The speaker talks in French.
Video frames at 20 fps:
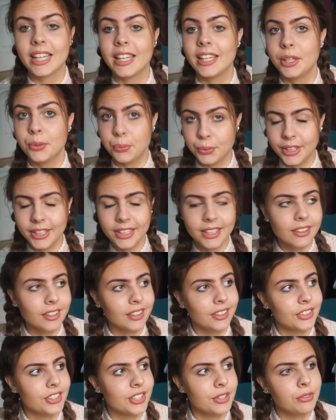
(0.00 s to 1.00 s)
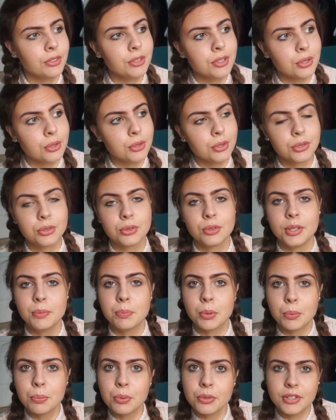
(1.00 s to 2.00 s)
Et oui, euh, j'ai vu que Octoly
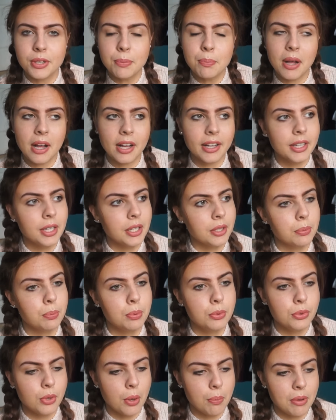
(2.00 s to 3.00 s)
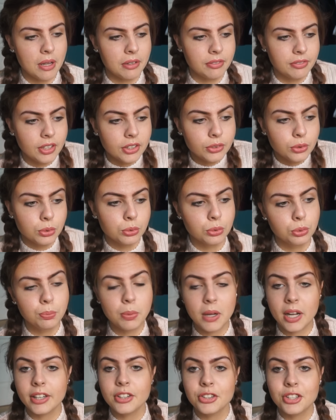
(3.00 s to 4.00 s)
proposait pareil euh, plusieurs parfums, du coup
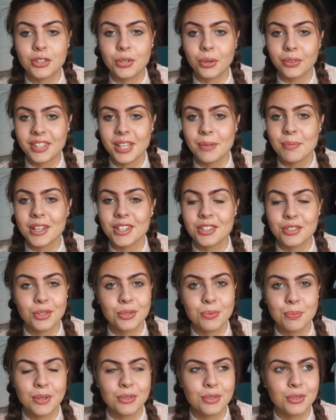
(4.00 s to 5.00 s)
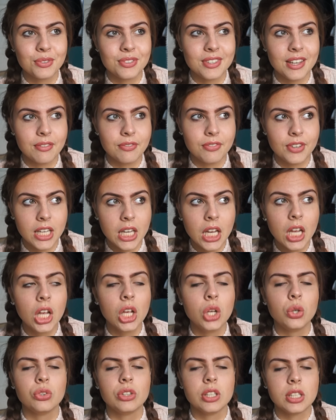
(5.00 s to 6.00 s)
pareil j'ai tenté ma chance parce que ça fait
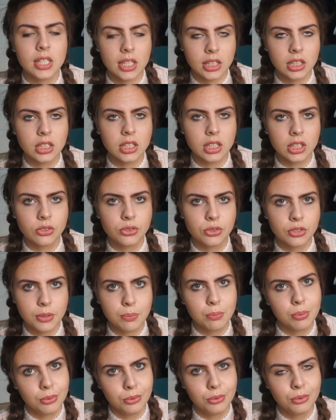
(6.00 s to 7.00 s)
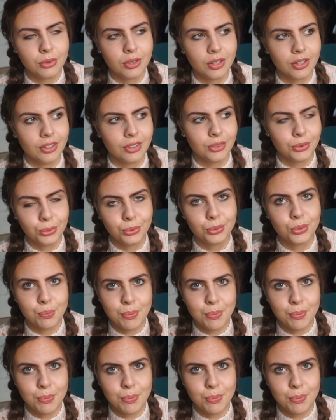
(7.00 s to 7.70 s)
une éternité que j'ai plus euh, eu de